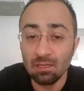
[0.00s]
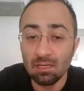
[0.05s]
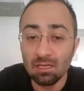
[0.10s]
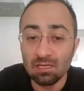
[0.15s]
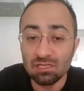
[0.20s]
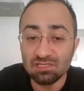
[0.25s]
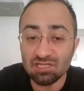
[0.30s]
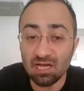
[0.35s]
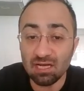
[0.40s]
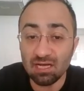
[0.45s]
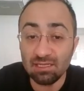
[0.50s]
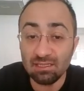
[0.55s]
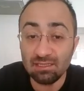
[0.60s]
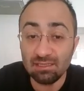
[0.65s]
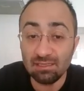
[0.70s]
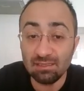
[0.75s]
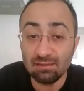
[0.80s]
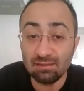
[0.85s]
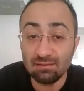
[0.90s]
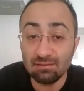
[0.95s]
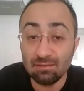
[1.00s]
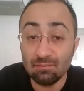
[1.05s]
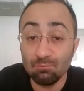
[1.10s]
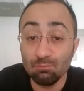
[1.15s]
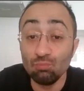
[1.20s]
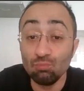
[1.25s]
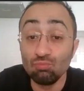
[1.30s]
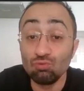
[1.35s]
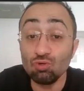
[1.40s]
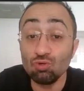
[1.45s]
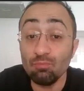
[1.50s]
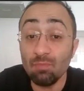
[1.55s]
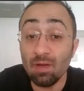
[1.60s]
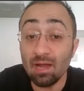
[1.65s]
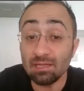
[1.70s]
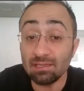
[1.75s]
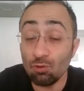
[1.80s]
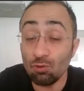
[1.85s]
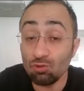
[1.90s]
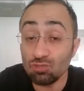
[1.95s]
Şahı mümkün
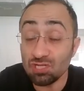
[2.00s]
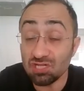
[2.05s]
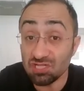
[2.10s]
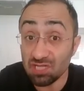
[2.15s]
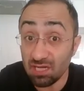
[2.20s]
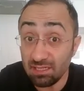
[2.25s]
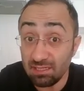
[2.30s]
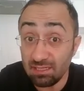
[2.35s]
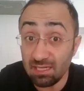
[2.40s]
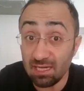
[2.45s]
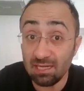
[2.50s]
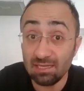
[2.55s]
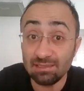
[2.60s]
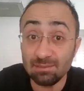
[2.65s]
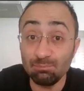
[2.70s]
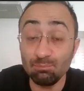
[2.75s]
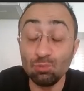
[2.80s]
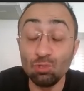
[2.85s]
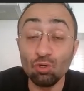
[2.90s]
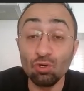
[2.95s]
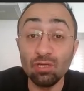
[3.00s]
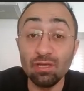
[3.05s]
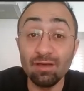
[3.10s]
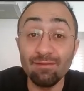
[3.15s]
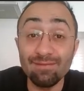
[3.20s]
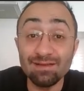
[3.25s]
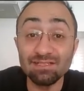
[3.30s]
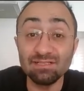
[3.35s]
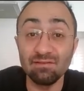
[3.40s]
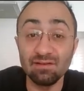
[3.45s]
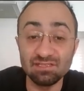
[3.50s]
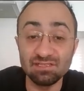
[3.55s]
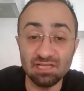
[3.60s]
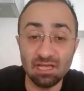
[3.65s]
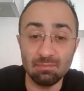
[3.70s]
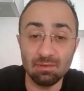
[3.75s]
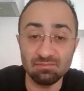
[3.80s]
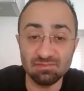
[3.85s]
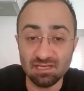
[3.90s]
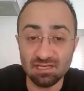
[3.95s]
mertebe önce şahı ilerletip piyonu yavaş yavaş
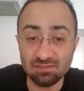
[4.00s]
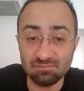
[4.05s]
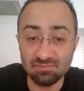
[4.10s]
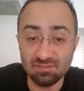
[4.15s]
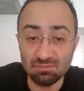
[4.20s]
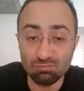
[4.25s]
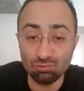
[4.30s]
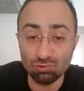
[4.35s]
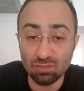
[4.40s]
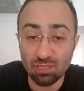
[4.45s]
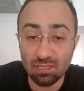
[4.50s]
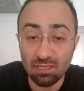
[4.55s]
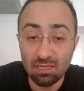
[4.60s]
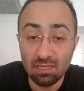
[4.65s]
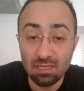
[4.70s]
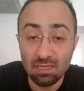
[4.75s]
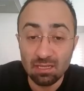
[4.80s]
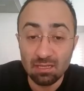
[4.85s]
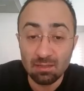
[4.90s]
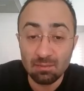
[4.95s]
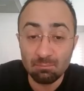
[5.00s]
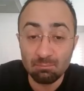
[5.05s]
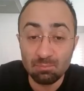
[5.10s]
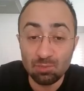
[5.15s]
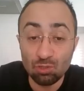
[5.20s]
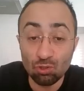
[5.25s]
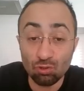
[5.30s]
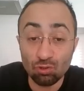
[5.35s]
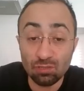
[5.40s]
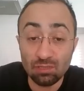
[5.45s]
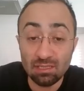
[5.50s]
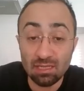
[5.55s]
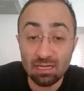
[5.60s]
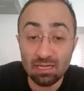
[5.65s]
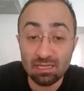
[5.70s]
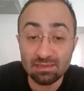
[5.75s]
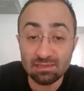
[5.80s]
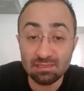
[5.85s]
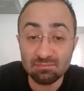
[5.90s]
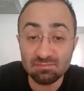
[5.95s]
gelmemiz lazım. Biz burada piyonu
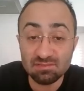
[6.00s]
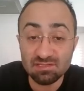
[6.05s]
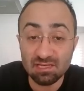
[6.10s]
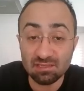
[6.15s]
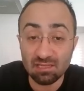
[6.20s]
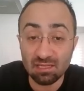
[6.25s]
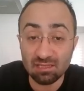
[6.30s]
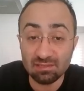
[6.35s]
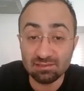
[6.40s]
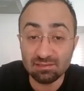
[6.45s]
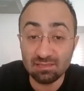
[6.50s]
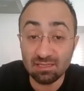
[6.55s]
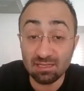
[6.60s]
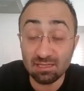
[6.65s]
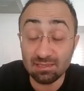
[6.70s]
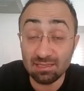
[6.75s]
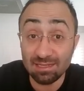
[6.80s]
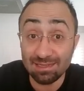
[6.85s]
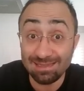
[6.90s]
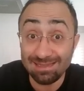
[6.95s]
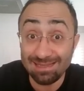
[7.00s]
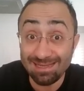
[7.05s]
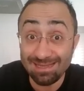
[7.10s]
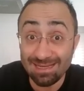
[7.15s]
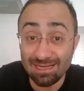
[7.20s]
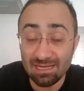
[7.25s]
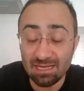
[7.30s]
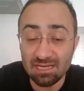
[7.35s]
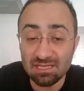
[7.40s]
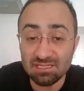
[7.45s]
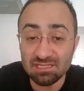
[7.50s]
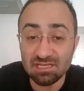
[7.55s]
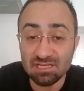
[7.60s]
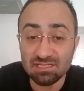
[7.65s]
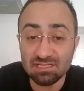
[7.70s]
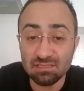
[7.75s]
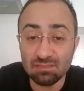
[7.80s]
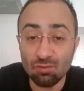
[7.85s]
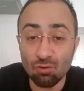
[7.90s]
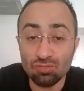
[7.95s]
ilerlettiğimiz anda altın kareler ileriye kayacağı
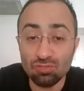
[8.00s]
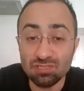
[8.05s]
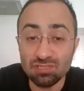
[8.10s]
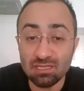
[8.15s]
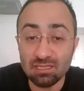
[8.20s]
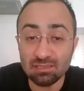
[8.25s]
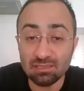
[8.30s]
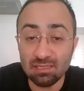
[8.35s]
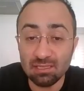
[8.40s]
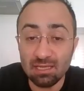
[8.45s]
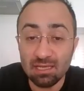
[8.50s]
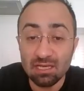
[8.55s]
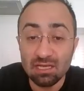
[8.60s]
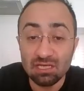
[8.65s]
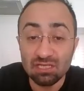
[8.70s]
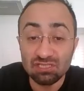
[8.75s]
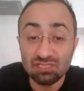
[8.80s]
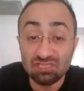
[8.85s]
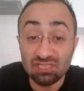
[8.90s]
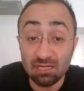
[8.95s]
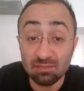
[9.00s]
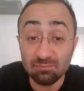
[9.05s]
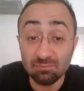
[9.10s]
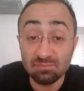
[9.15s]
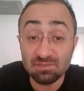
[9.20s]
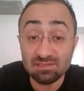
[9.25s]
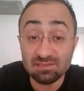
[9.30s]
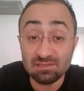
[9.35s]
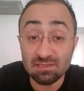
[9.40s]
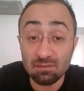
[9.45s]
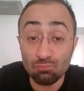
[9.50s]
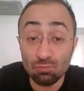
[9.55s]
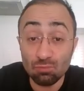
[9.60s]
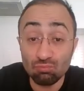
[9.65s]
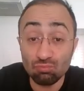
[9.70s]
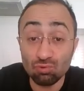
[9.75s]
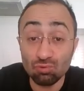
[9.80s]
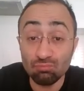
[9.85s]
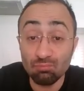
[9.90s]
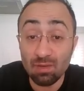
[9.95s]
için öncelikle şahımızla
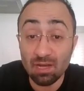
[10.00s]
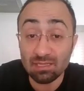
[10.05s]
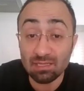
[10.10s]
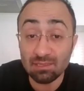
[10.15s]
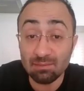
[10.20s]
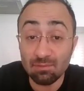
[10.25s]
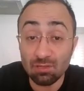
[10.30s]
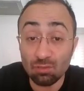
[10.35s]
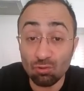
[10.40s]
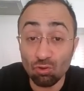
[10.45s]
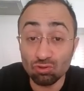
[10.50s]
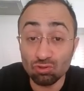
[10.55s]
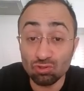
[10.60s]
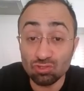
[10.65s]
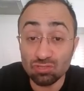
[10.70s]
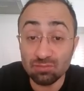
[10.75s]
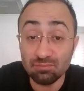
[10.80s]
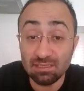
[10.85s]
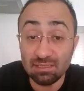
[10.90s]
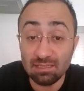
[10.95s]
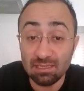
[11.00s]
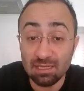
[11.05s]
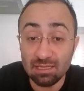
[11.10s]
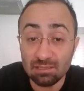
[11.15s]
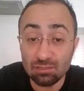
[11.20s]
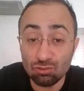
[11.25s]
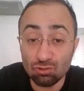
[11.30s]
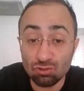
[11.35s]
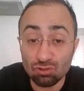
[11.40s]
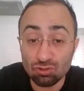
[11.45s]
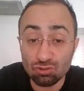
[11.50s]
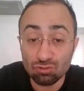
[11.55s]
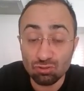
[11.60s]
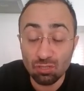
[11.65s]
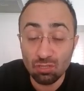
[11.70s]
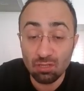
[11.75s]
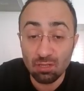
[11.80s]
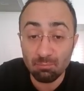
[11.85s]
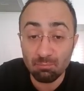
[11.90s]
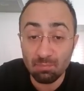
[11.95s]
mümkün mertebe gördüğünüz gibi ileri gidiyoruz.
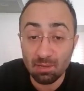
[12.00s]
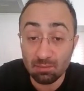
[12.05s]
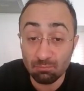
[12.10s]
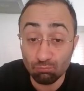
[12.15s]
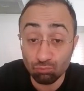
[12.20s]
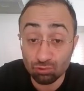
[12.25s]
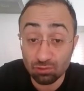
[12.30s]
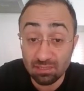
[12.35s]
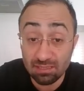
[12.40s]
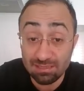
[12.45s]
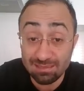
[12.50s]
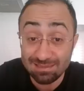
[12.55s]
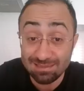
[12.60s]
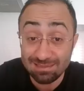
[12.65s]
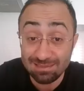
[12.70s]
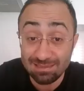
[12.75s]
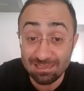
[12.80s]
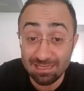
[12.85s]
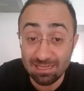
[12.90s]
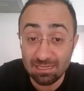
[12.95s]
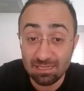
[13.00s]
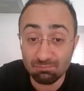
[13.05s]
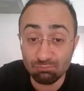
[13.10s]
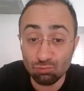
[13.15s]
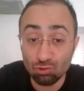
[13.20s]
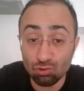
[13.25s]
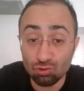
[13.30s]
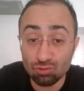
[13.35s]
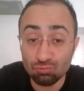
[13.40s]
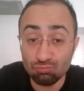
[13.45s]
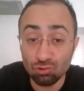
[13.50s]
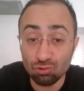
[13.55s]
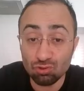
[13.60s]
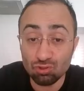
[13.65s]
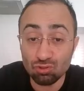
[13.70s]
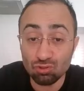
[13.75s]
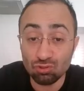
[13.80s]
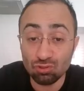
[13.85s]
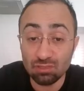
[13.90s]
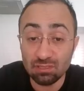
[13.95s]
Bakın burada da 2 ilerletmiyoruz piyonu
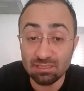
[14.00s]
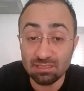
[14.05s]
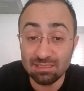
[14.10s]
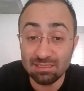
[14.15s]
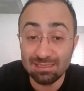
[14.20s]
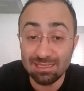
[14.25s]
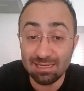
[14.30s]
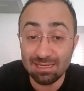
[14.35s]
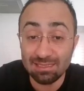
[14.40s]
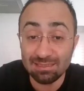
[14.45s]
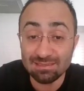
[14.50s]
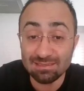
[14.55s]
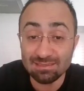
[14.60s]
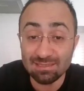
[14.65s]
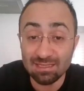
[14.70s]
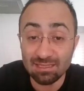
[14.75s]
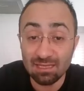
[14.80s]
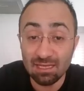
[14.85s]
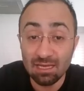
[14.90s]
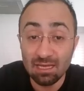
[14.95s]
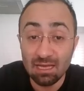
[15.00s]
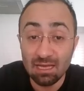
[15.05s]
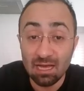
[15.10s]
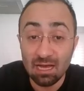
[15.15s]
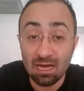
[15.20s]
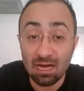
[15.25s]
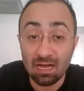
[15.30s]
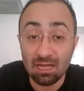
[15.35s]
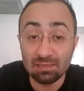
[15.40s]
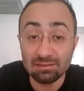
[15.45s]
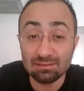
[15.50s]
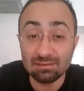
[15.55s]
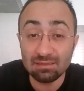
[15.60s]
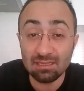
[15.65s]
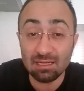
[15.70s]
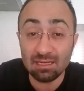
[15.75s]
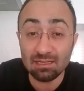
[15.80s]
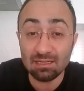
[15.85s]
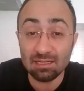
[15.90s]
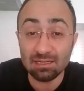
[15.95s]
çünkü 2 ilerletirsek altın
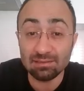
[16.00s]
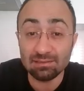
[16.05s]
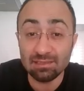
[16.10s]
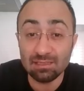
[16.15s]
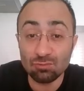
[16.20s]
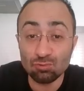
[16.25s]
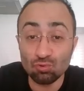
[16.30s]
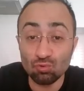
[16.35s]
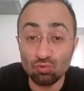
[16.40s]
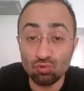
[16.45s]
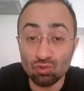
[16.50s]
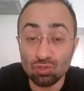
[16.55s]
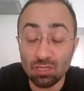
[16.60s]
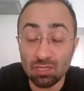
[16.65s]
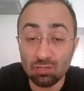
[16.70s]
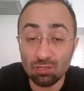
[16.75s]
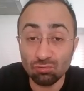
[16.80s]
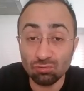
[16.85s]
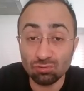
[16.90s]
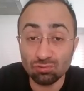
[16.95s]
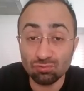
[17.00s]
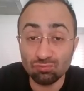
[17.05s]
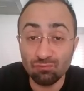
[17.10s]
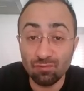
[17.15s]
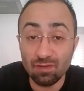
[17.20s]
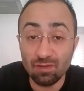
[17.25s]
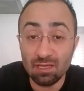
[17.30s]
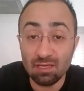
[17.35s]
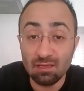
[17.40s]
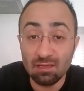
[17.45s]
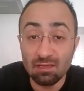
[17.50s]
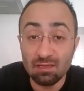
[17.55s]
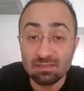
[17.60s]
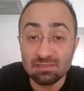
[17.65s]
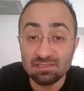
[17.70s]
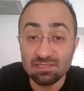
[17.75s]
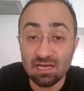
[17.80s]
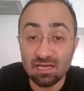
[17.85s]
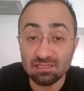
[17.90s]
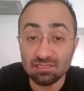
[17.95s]
kareler direkt şu 3 kare olur ve
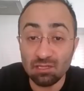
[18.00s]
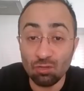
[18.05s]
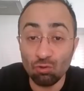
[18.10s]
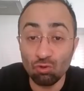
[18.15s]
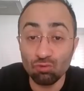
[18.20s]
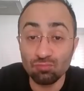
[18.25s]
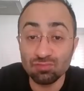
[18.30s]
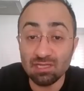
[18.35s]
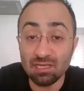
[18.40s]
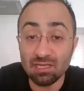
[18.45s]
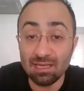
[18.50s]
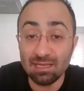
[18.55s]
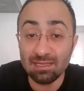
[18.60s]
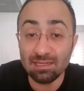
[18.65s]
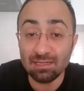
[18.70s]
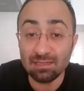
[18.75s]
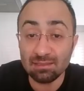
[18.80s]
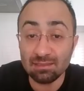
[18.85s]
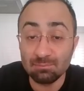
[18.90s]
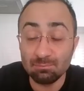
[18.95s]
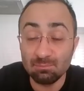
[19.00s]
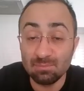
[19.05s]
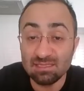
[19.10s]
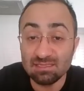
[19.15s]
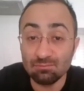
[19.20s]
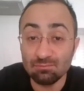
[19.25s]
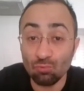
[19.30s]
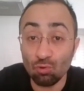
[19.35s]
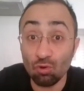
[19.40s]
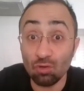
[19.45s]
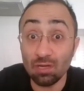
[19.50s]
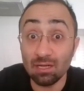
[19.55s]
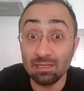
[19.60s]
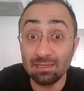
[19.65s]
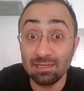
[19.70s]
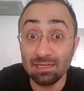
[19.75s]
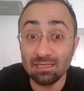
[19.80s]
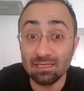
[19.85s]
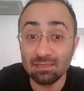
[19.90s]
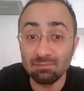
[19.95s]
siyah şah önümüze gelerek bizim o
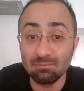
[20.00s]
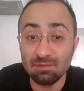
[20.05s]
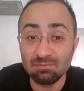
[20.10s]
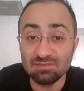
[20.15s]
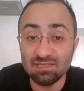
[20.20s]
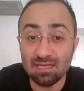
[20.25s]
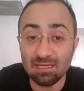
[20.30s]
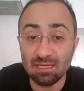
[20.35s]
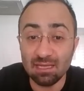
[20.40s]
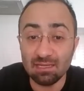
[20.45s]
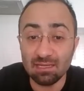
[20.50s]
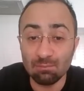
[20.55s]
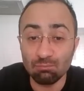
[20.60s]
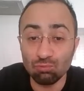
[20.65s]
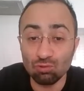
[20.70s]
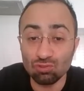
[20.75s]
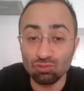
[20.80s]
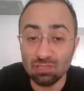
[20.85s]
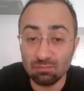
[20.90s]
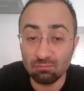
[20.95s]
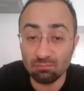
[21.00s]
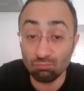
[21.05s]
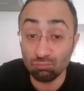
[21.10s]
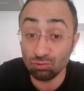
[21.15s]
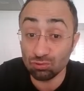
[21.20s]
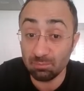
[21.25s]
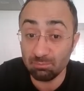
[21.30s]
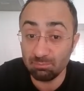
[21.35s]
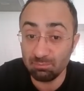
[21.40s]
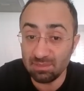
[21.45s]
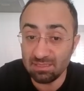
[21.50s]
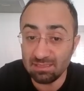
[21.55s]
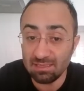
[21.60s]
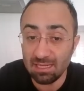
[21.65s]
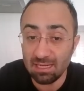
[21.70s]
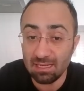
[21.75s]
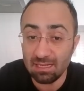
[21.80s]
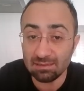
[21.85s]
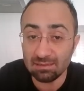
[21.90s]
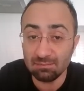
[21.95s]
karelere girmemizi engeller. Bu yüzden burada 1
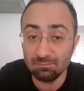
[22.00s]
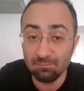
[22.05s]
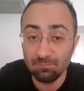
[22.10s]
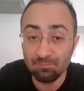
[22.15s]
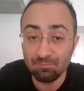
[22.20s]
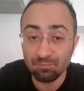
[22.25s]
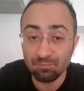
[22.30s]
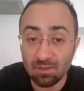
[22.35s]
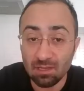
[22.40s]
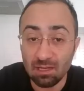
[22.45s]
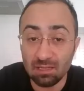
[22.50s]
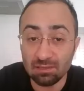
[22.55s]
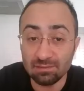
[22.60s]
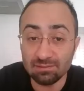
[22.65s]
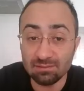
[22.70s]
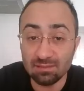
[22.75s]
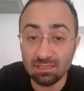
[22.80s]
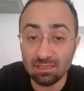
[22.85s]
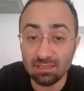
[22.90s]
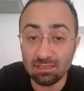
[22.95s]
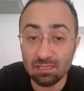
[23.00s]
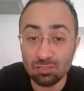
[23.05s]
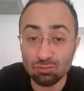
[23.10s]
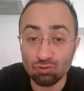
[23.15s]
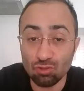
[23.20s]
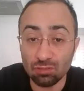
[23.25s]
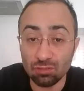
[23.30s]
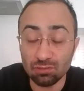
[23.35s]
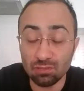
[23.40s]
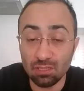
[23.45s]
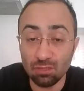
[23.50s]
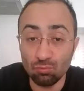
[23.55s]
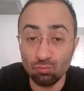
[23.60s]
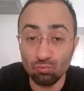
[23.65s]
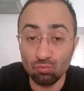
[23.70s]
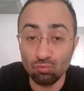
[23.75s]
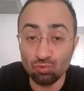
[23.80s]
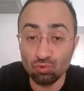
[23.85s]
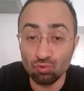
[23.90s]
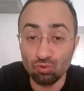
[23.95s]
ilerlettim. Altın kareler şu anda
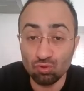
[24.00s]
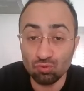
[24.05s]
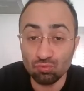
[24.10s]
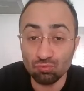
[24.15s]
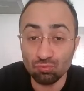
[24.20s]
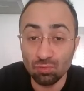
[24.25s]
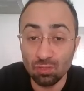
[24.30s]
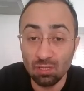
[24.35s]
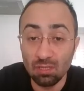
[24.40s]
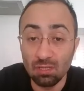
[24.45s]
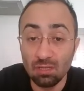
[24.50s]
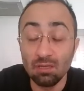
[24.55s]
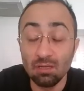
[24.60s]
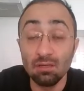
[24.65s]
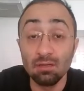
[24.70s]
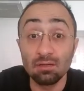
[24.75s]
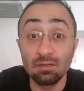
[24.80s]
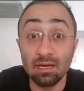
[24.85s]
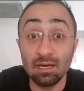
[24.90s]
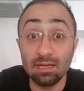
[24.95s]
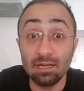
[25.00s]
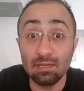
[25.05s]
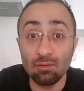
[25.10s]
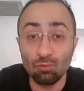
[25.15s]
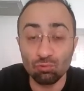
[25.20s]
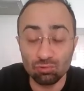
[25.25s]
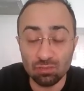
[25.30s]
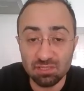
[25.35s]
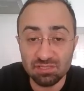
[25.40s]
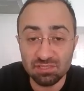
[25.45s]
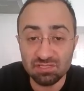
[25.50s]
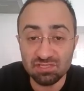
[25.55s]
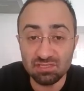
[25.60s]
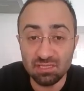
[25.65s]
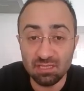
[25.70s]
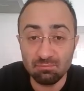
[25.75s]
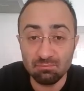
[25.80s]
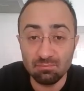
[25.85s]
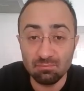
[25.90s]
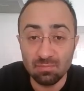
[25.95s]
şu 3 kare onların
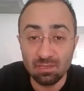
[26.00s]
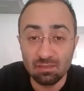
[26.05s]
içindeyim.